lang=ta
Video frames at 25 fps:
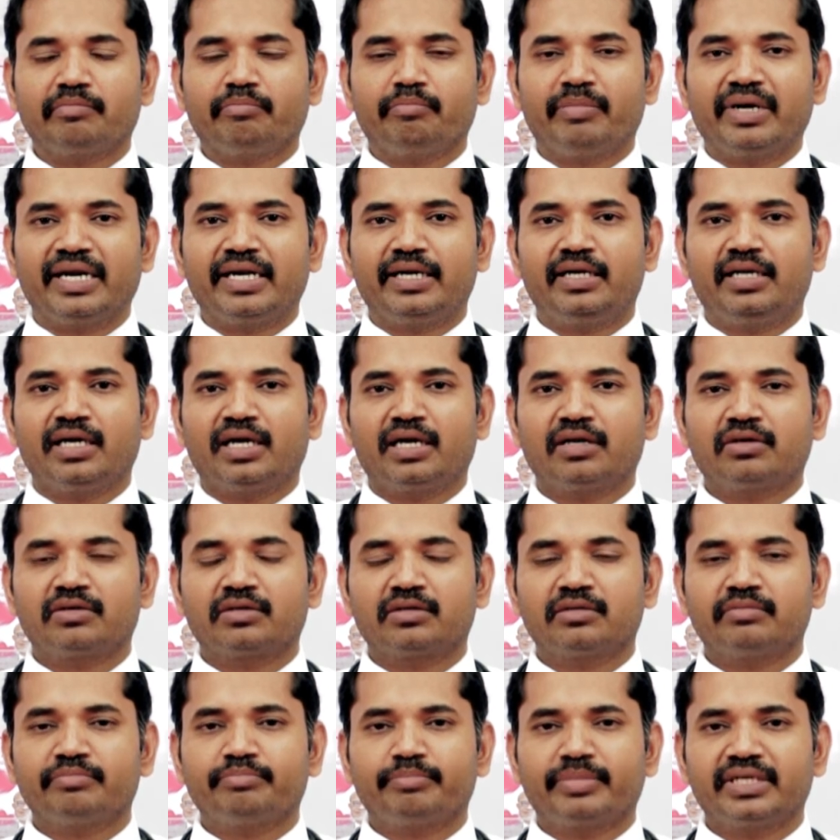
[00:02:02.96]
பெட்
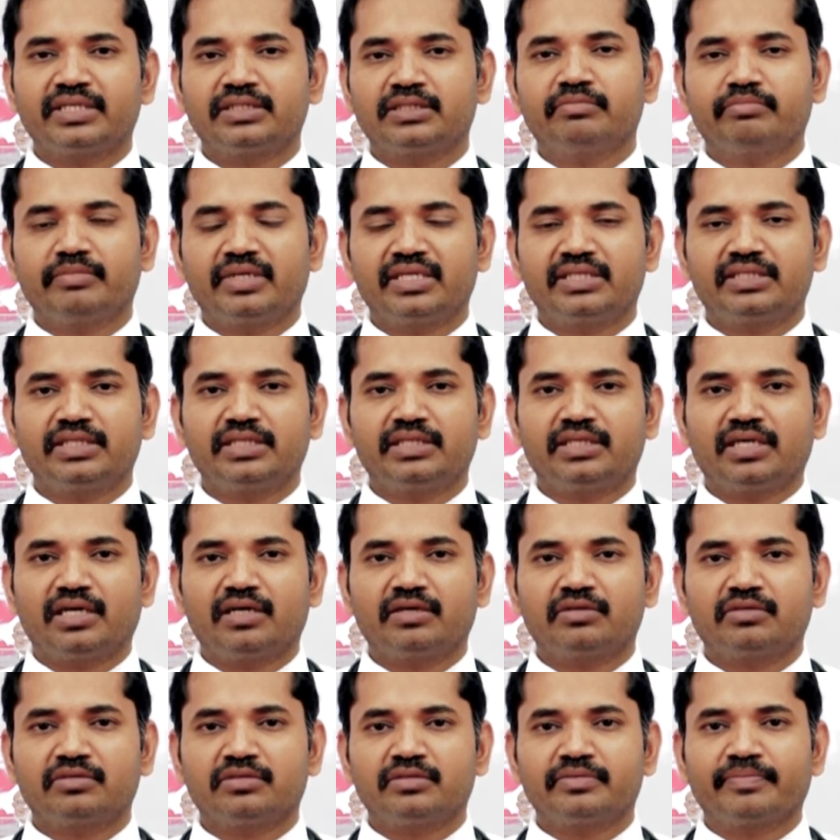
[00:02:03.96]
ஆகட்டும் பெட் பெட்ஷீட்
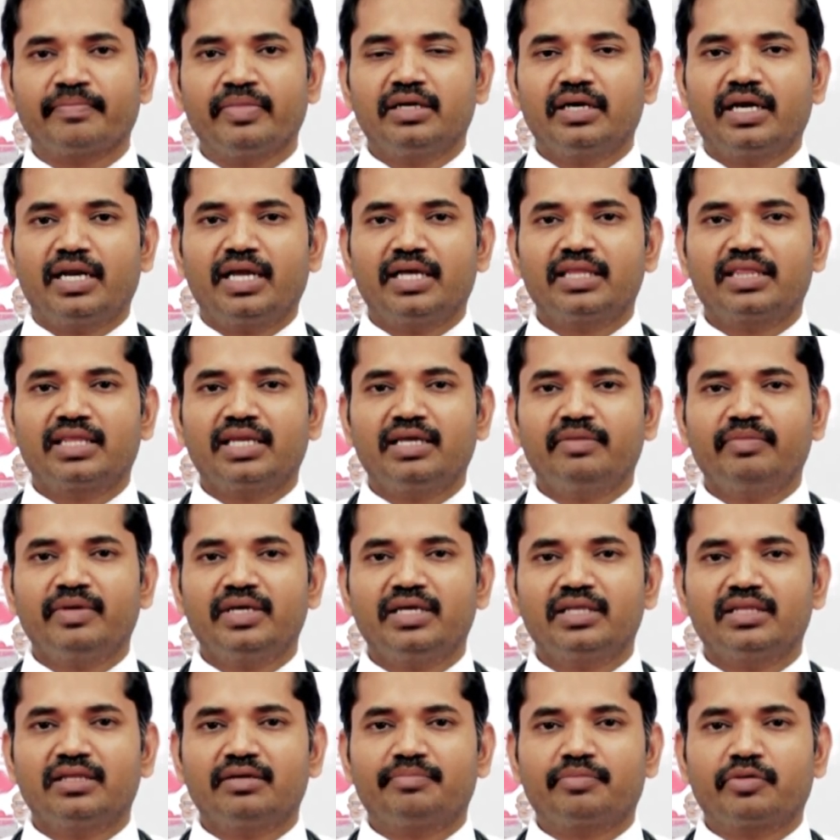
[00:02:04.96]
ஆகட்டும் எல்லாத்துலேயுமே
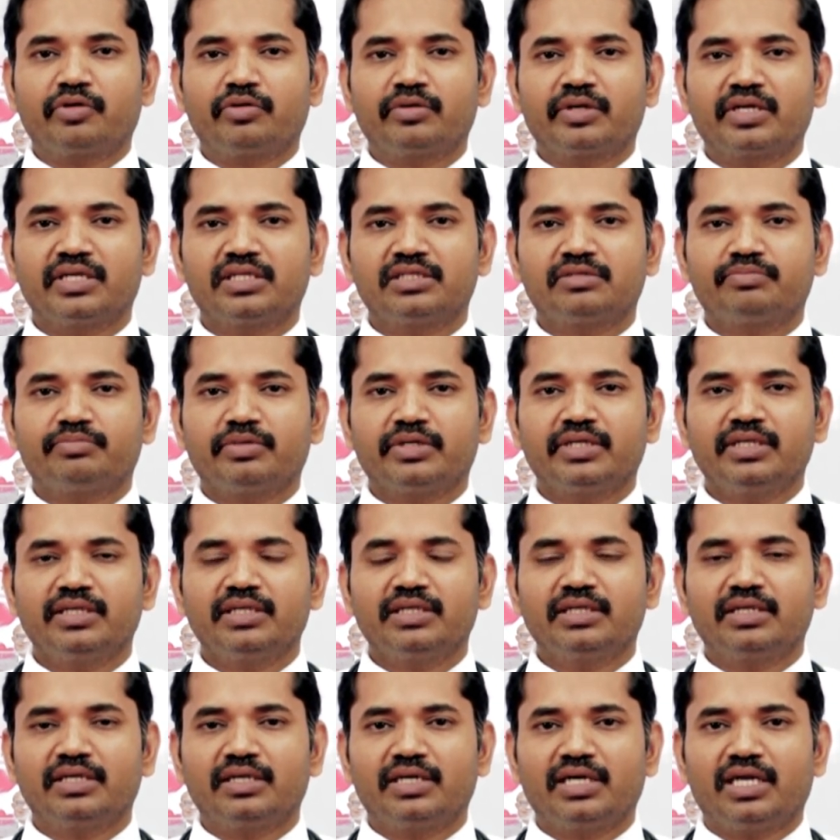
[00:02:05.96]
இந்த ப்ரோட்டீன்ஸ் போய்
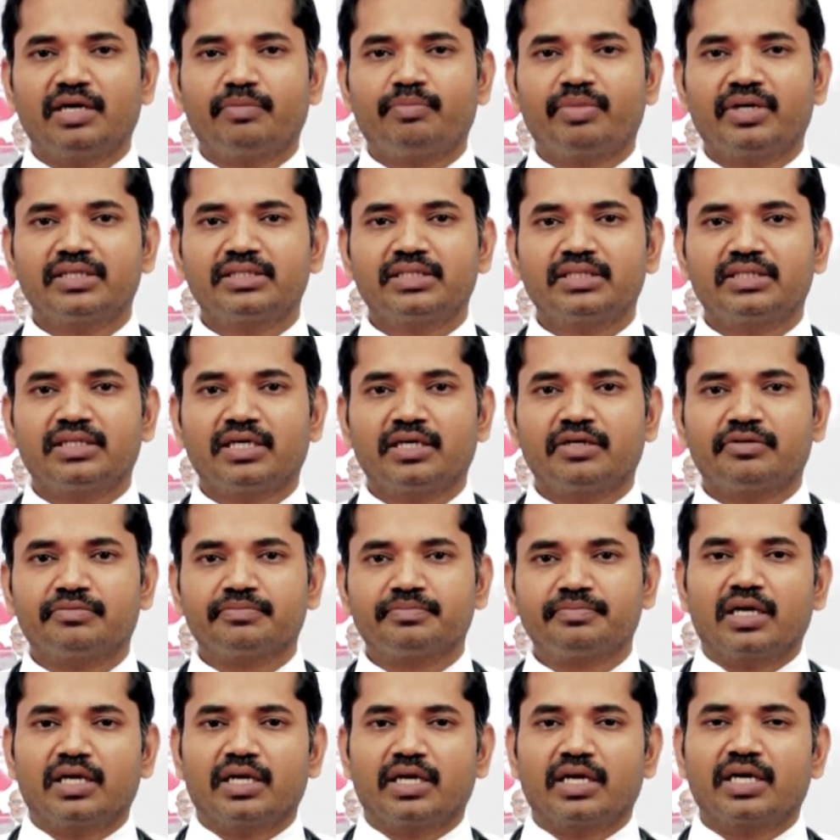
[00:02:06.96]
டெபாசிட் ஆகிரும்
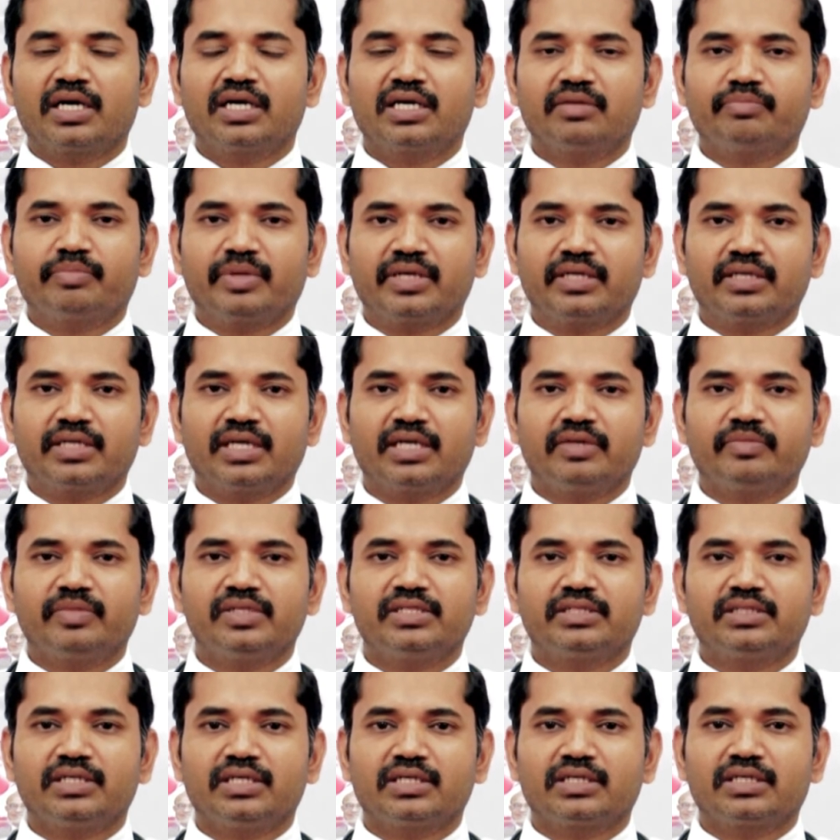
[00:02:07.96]
எங்கிட்ட பெட்
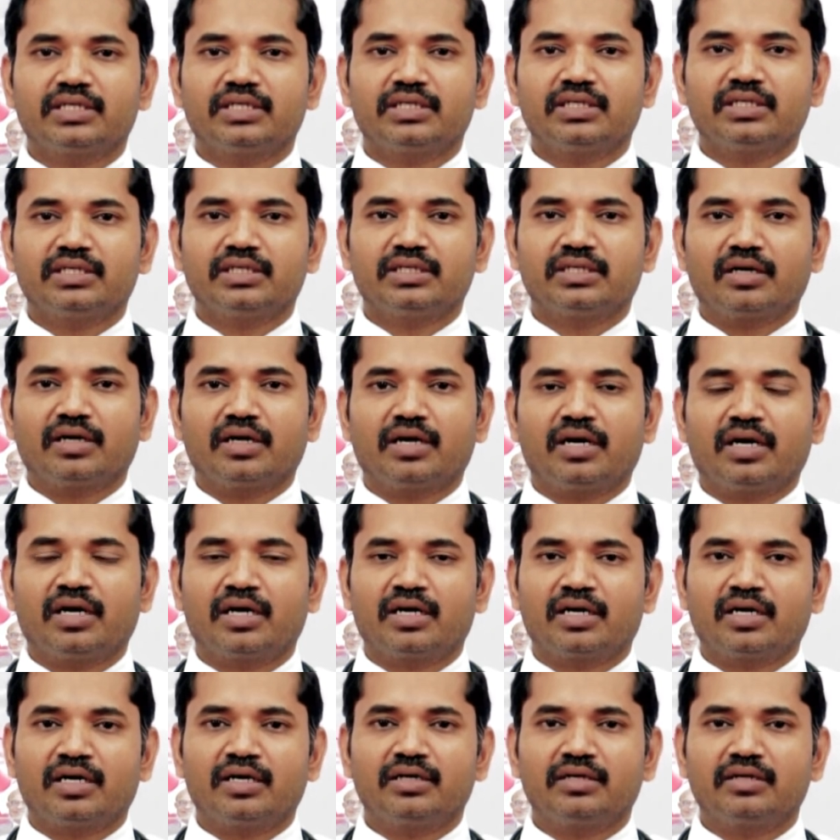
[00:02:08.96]
அனிமல்ஸ் இருக்குது
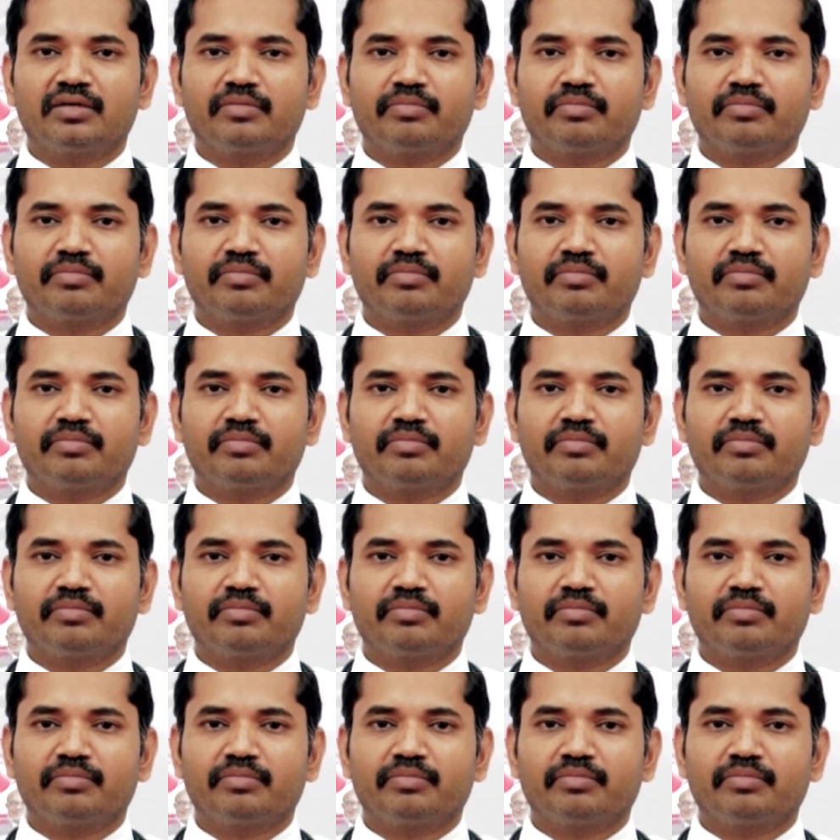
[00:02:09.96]
ஆனால்